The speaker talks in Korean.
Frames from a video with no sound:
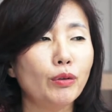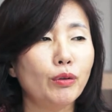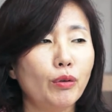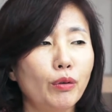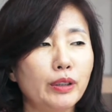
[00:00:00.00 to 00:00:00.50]

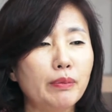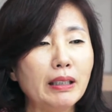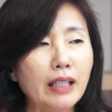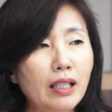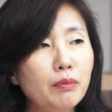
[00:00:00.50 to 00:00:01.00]
또
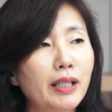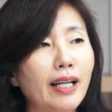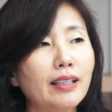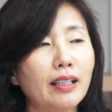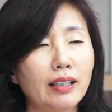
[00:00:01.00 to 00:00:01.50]
집안 살림을
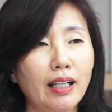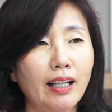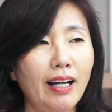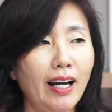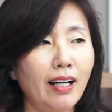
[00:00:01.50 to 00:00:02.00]

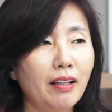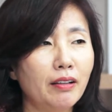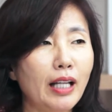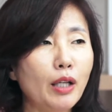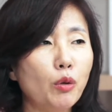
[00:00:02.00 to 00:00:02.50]
하다가
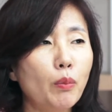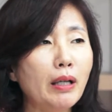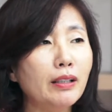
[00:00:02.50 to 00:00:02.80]
내 로망을